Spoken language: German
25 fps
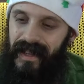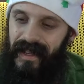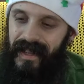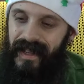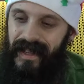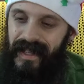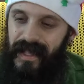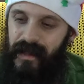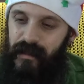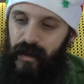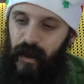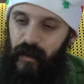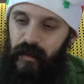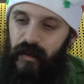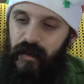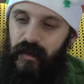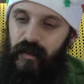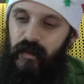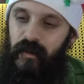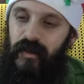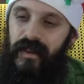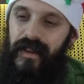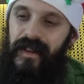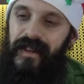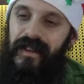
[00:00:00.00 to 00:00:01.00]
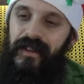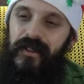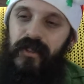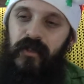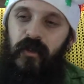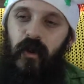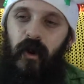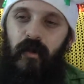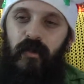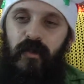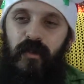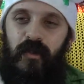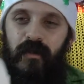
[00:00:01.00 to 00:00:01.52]
Christbaumkugel,
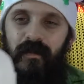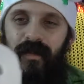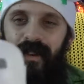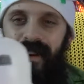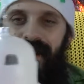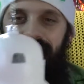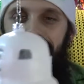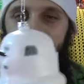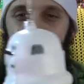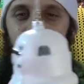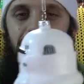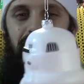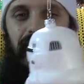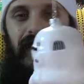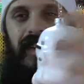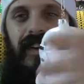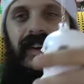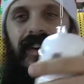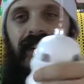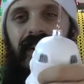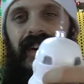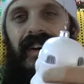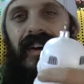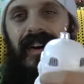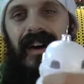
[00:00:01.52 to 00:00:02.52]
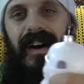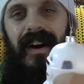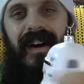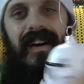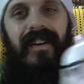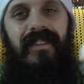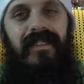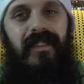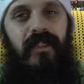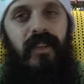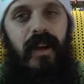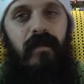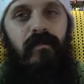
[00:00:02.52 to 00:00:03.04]
Stormtrooper, ah,
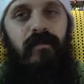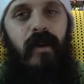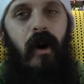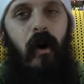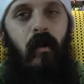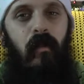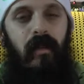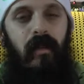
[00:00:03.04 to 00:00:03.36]
sich am Baum